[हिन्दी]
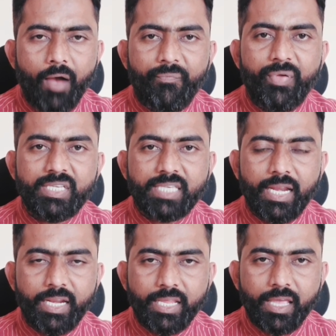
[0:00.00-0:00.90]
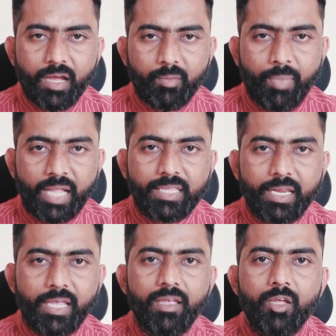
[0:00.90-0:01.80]
अब फिक्स सैलरी की अगर बात
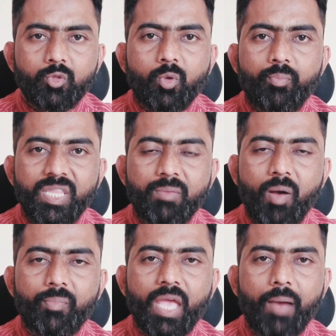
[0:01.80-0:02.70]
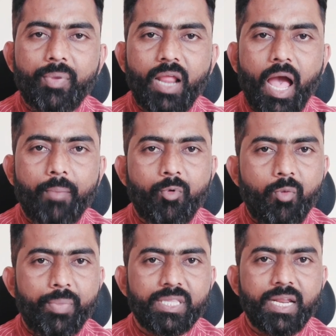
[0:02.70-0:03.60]
करें तो मिनिमम यहाँ पर
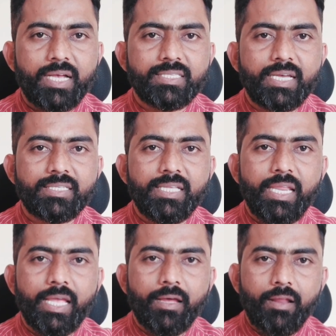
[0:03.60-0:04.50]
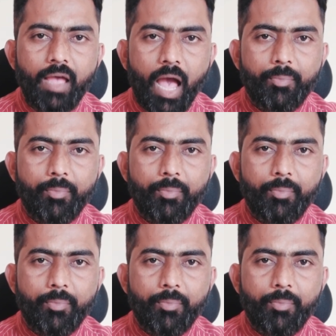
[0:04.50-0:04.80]
आपको पंद्रह हज़ार से लेकर